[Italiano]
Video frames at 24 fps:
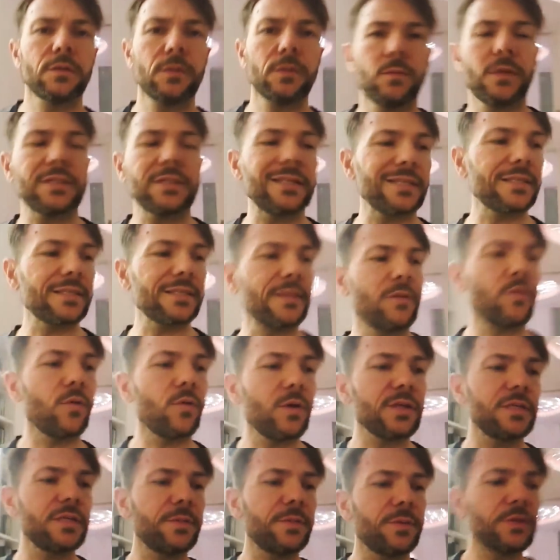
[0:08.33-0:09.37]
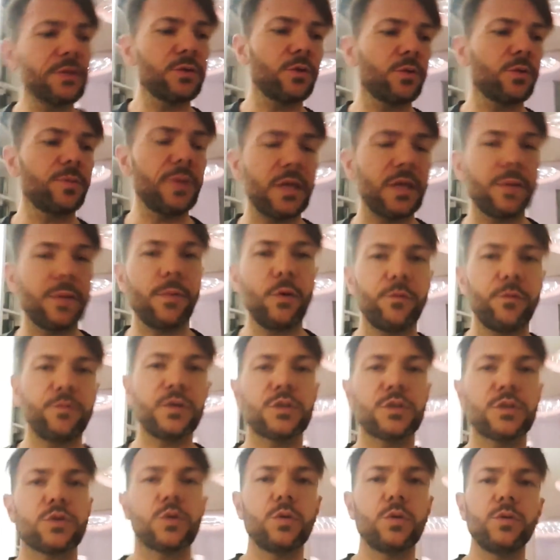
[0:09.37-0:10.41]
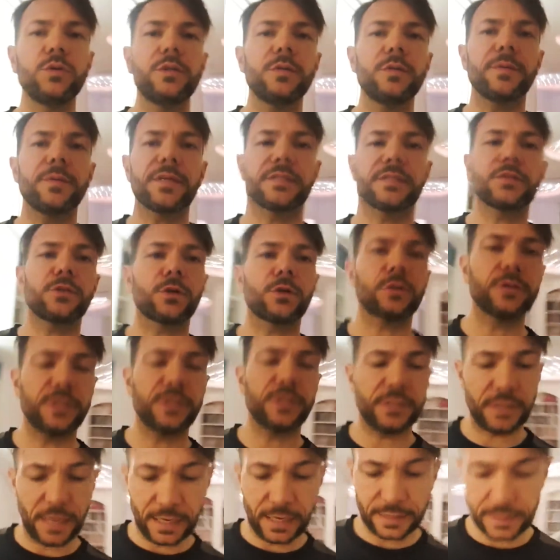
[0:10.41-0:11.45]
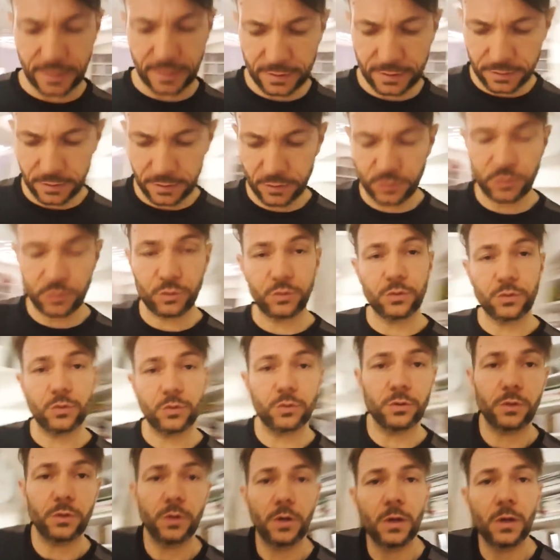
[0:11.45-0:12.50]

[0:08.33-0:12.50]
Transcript: Guarda, stavo quasi per dormire, poi ho visto l'ultima stronzata su